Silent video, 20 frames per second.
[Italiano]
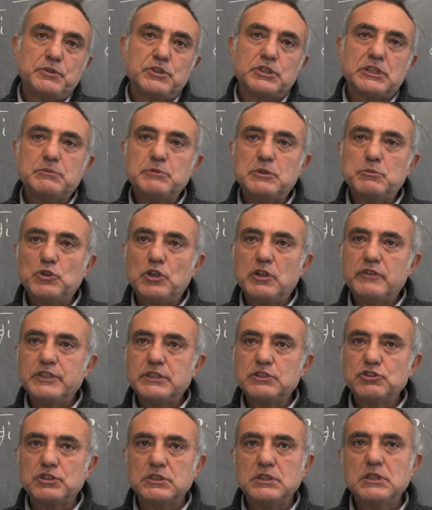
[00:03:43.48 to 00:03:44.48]
potremo
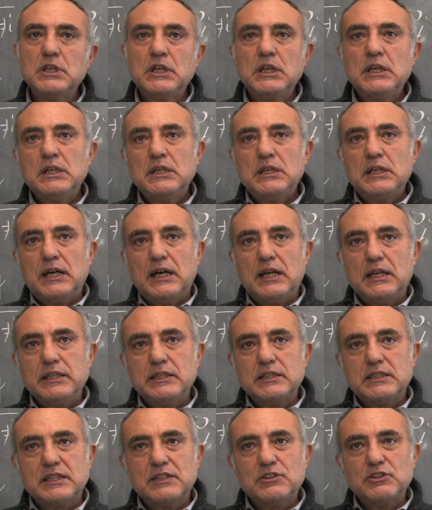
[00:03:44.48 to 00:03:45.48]
muoverci
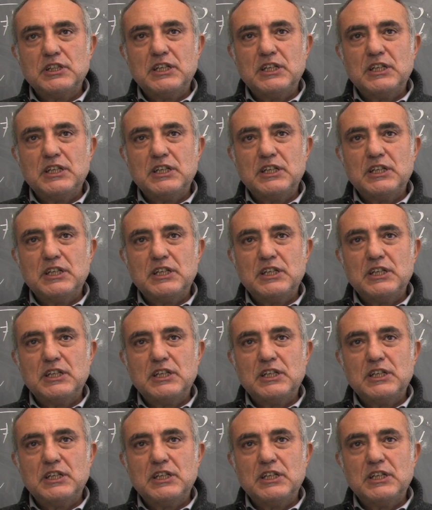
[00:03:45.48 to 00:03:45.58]
all'interno